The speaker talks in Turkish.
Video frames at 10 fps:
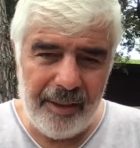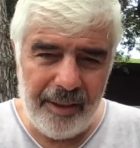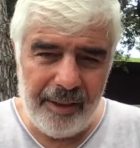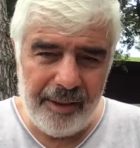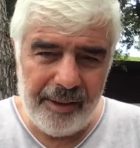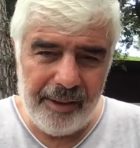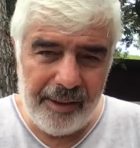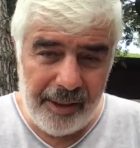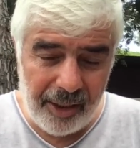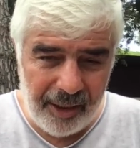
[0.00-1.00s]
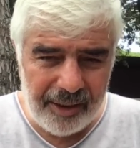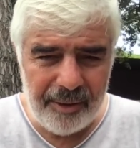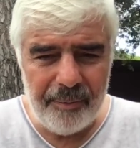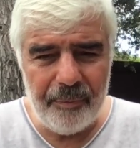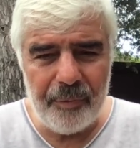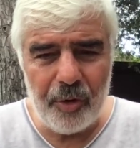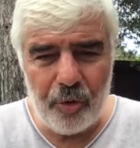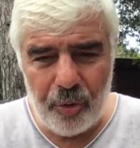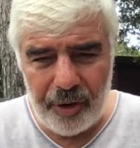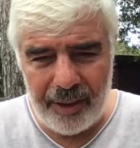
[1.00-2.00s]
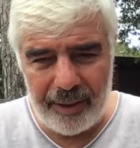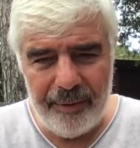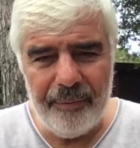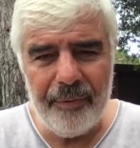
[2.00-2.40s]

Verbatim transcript: e, Irak, Suriye